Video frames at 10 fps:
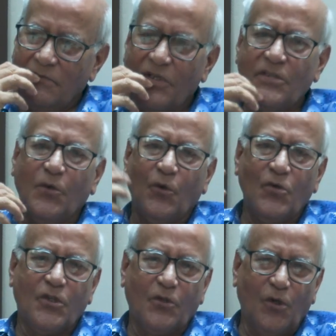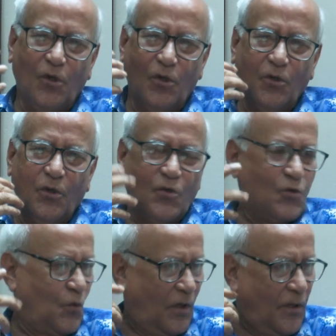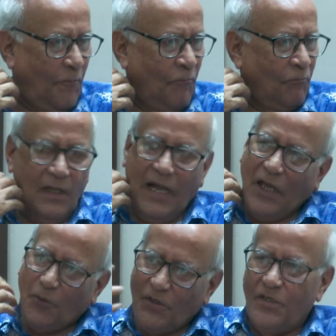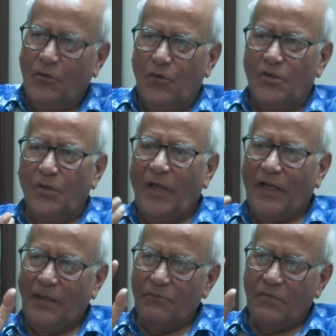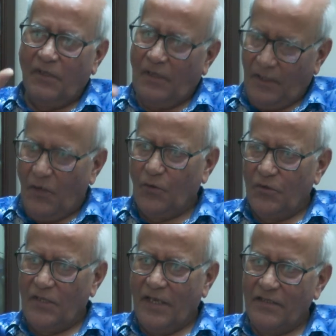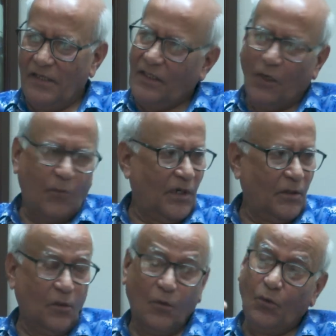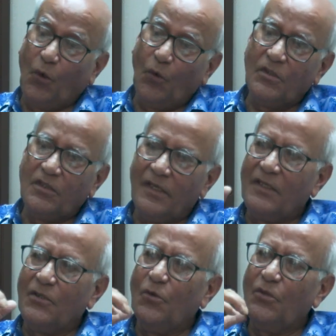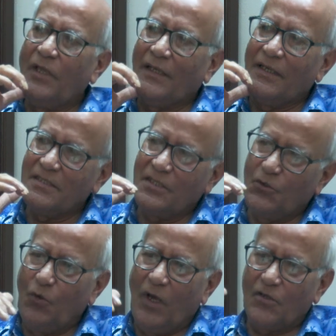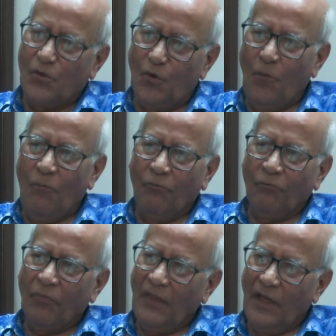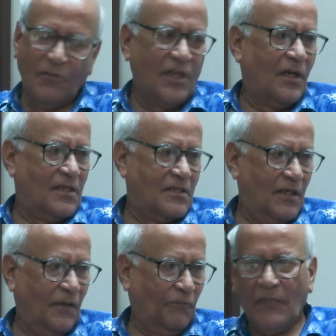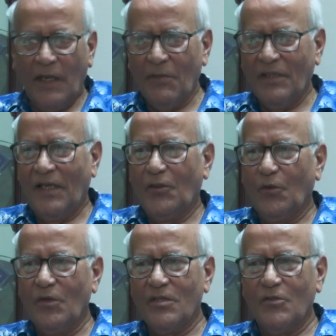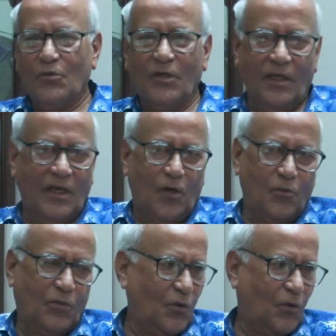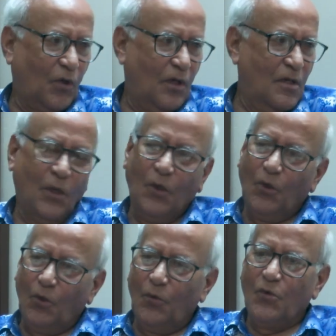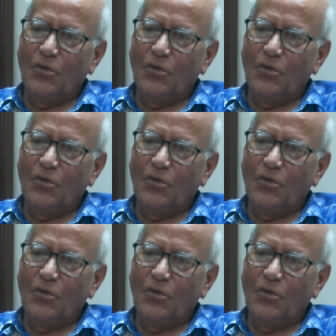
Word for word: বেশি ঘনিষ্ঠতা হলে হয়তো রসগোল্লা আরও বেশি ঘনিষ্ঠ হলো এক কাপ হয়তো চাইনিজ চাইনিজ খাবার দিবেন তখন যেটা ছিল যে একটা শিশু আসলো আমি গার্জিয়ান আমার দায়িত্ব হলো এই শিশুটাকে লালন পালন করা রবীন্দ্র